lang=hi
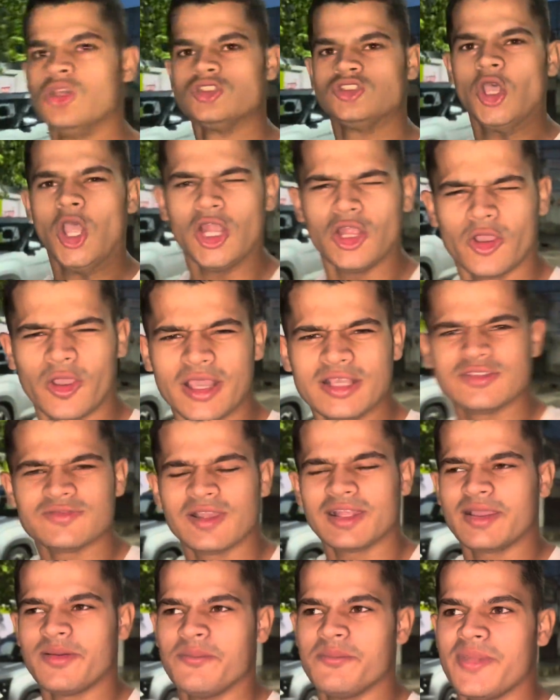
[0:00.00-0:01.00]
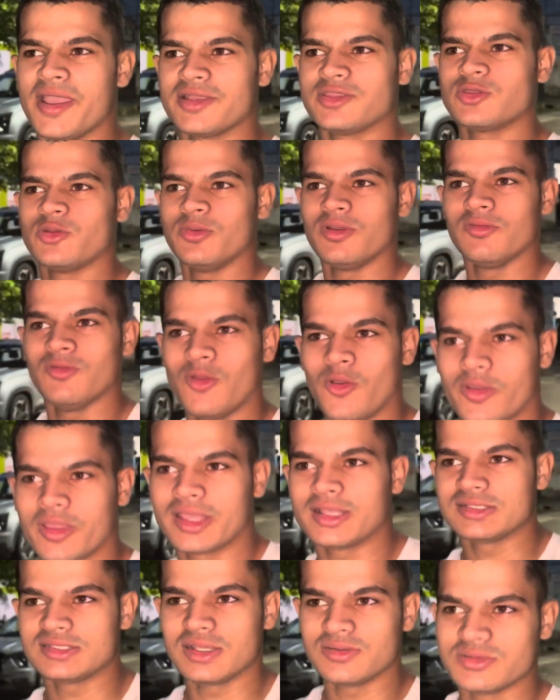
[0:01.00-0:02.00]
चलो गाइज वेलकम बैक टू माई ब्लॉग
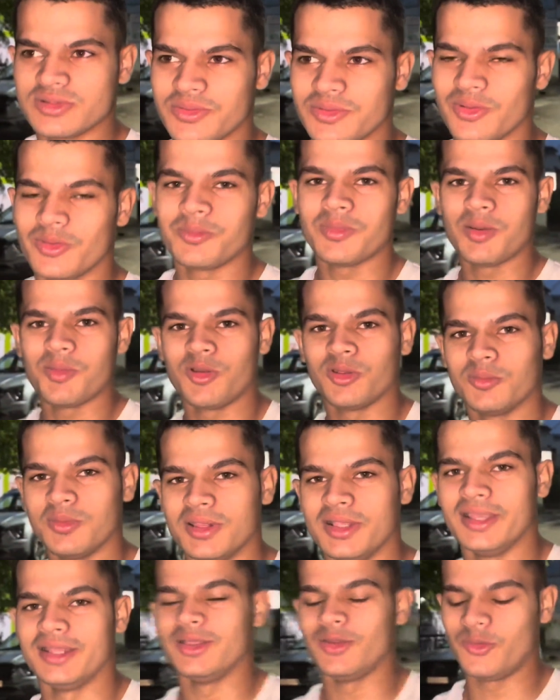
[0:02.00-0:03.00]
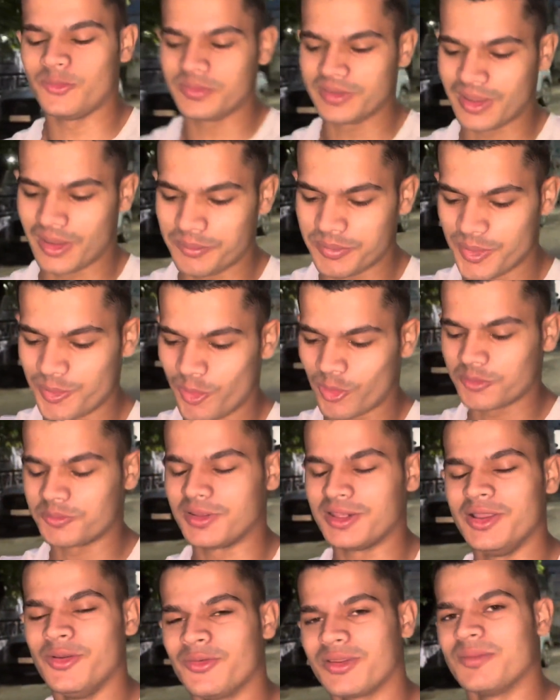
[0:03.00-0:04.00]
कैसे आप सभी लोग मैं बहुत बढ़िया ना हूँ कि आप भी बहुत
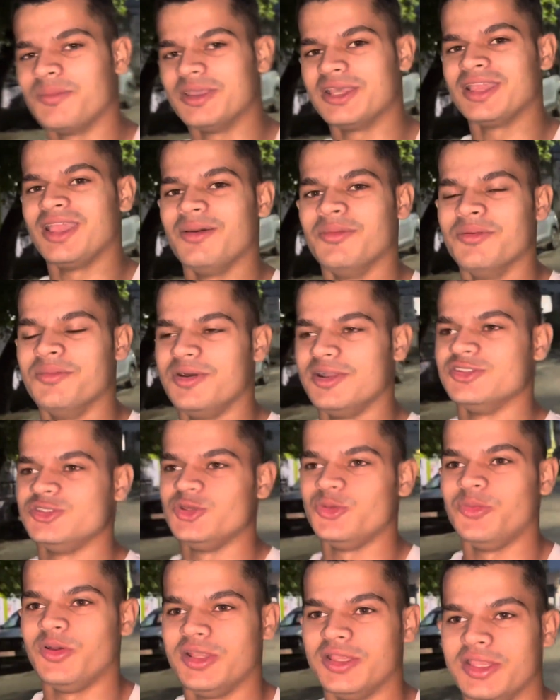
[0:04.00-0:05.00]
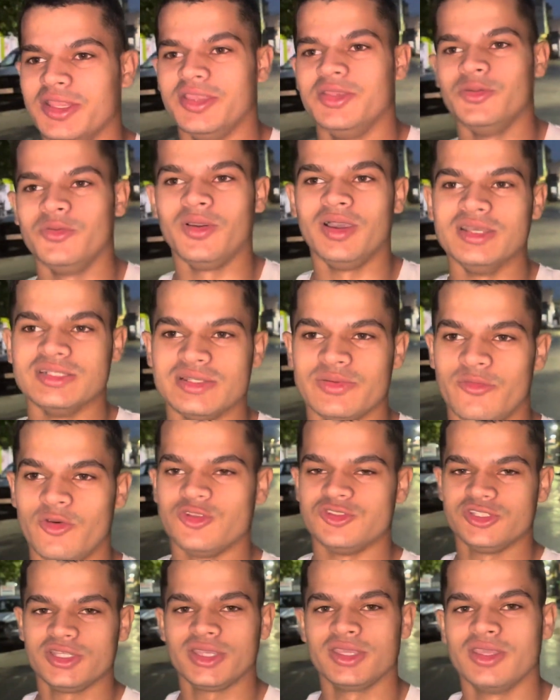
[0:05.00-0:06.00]
बढ़िया होंगे मेरा नाम है मानशु उपाध्याय इन गाइज एम
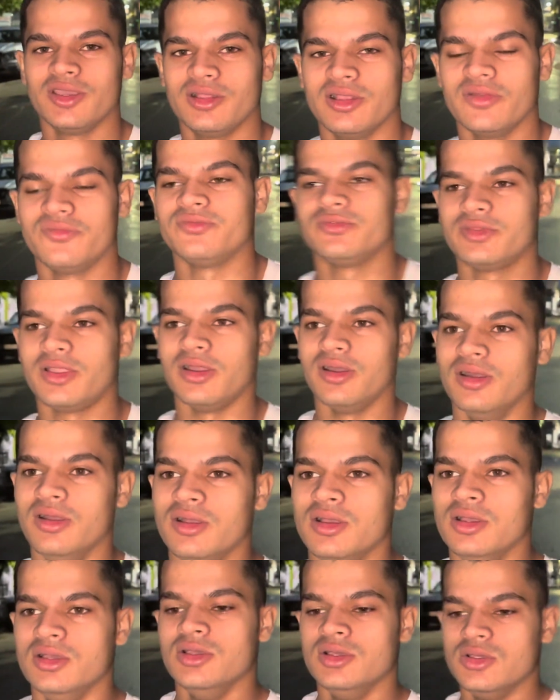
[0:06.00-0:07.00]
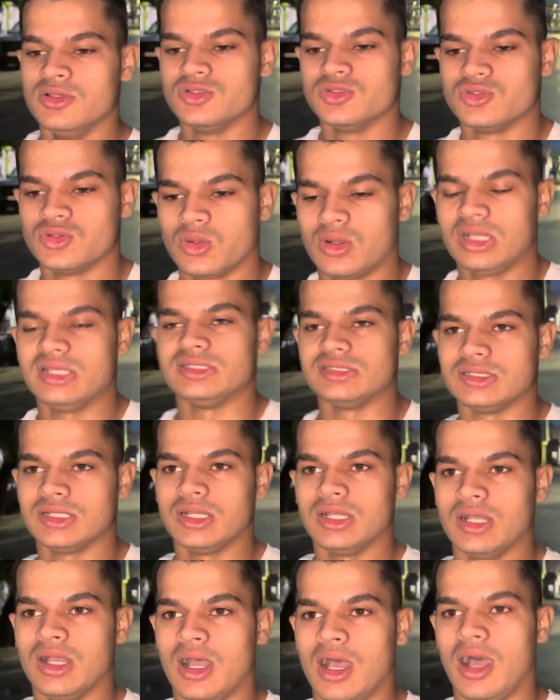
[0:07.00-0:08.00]
वॉचिंग यंग लिफ्ट सो गाइज
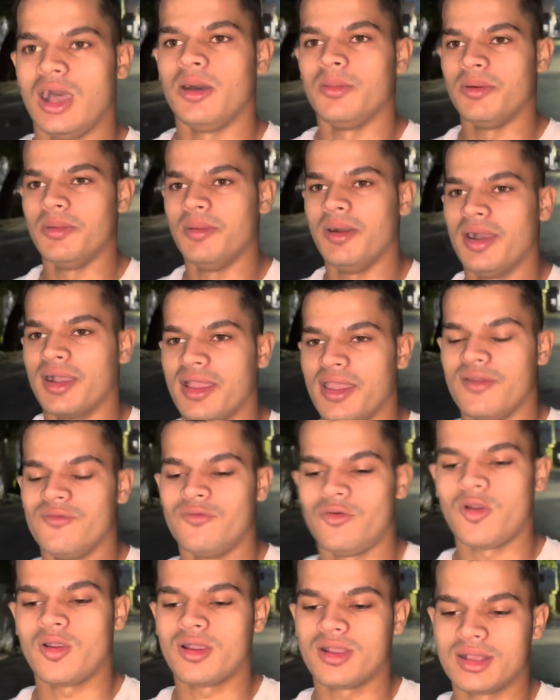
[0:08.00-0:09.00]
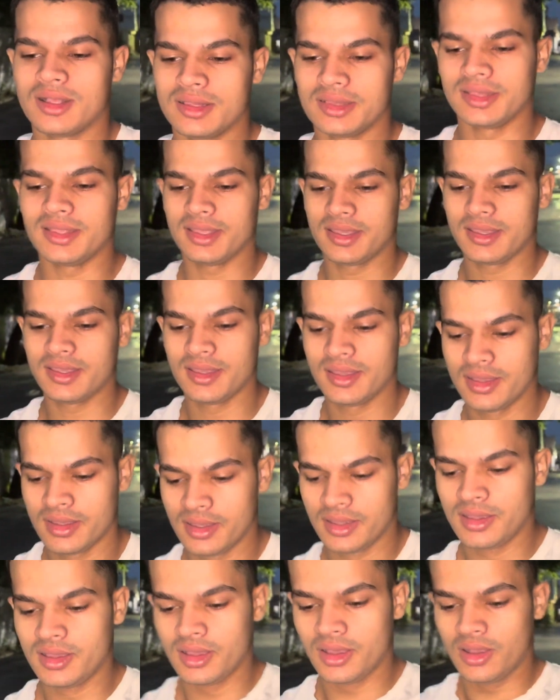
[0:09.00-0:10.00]
अब हम आ गए वॉक करने
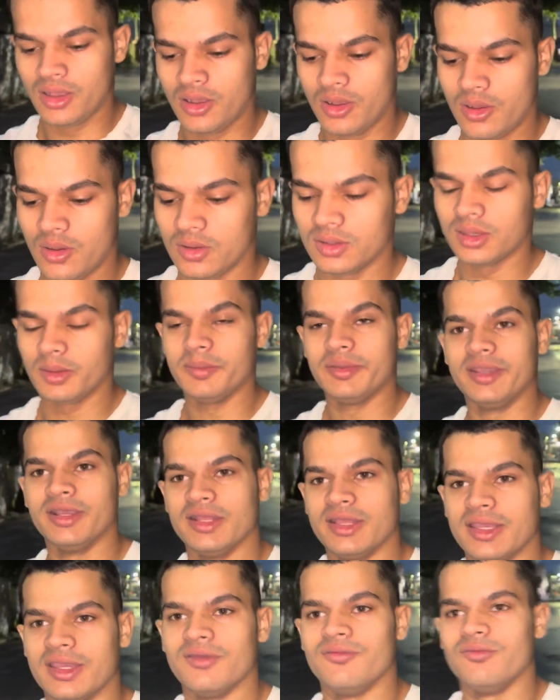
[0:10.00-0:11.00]
और अभी करेंगे